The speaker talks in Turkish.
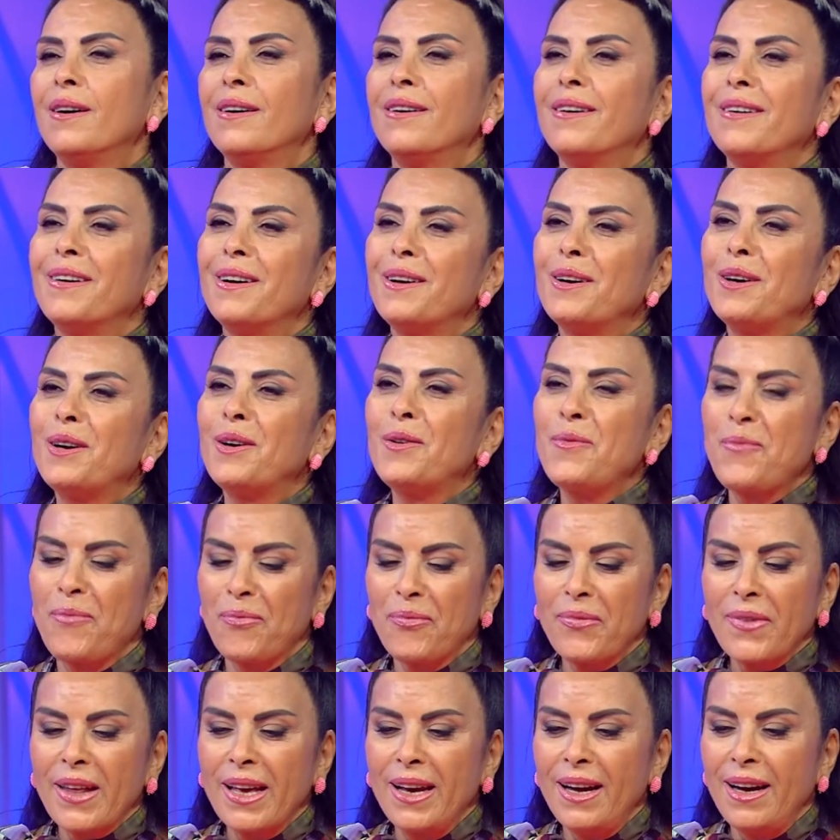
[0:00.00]
Ee,
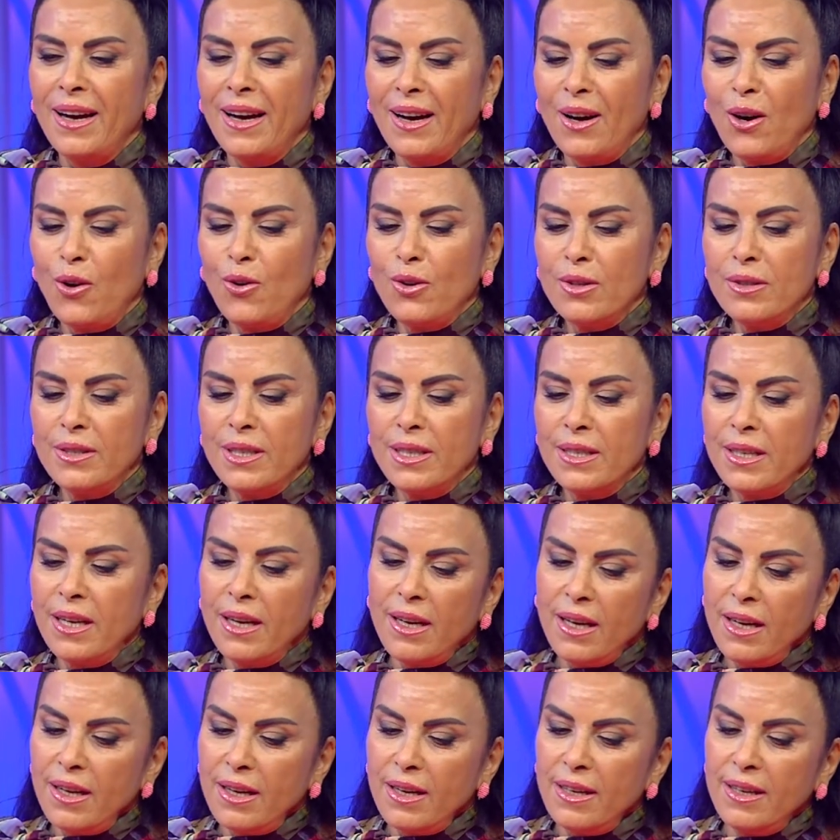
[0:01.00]

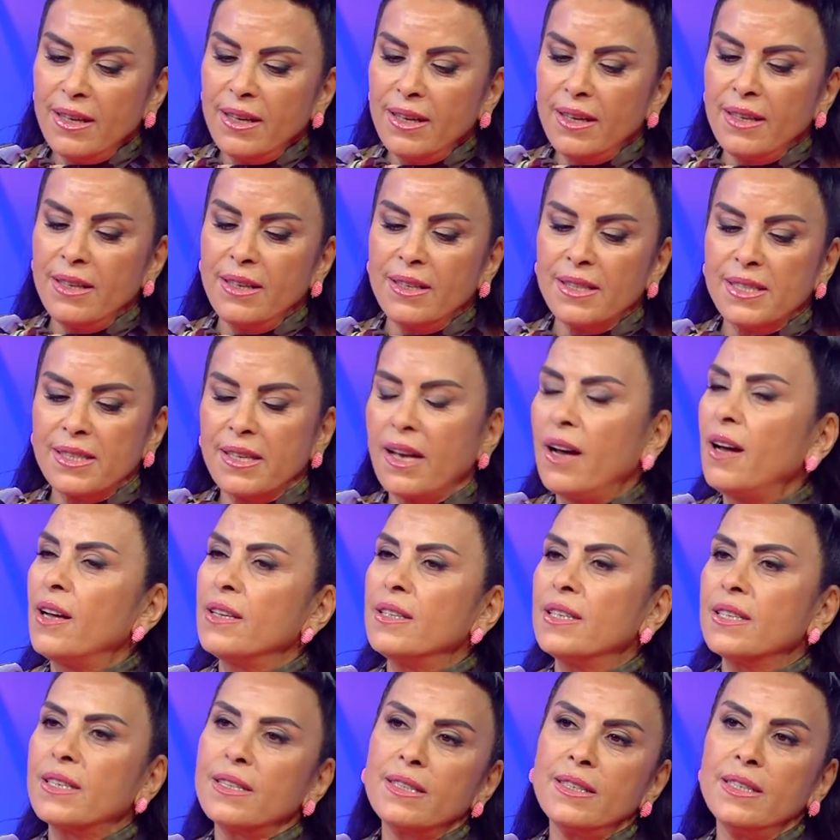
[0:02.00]
onlara e,
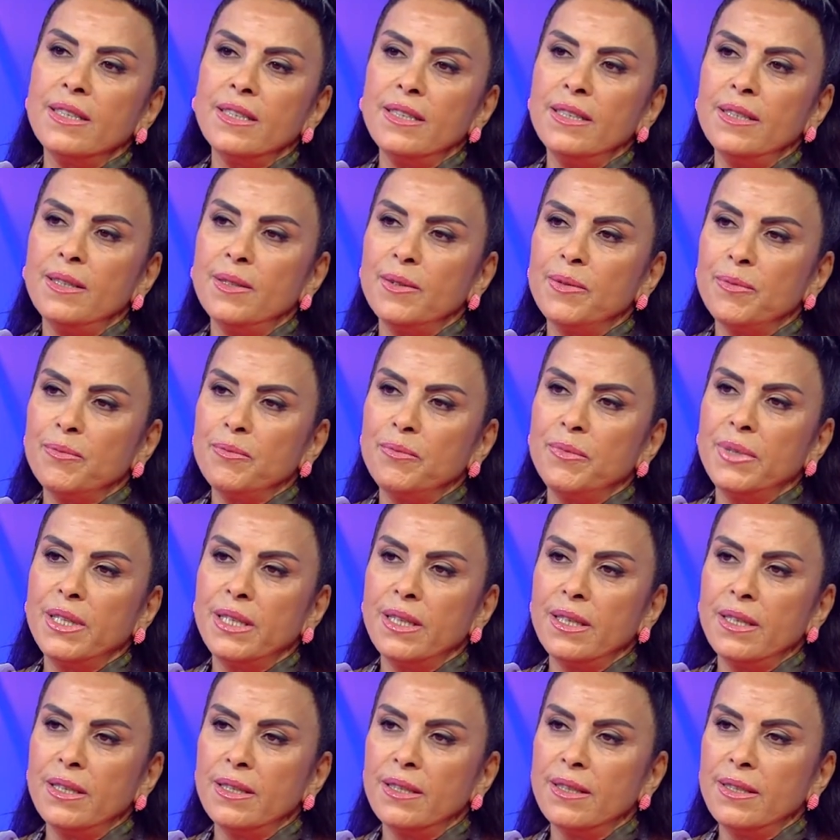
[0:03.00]
sağlıklı
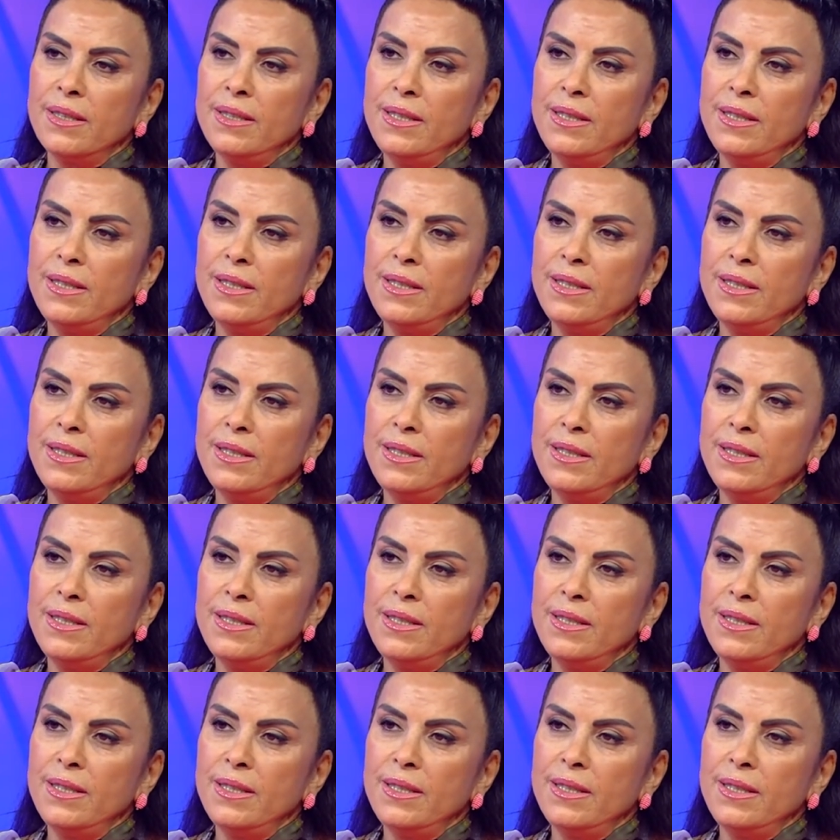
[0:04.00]
bir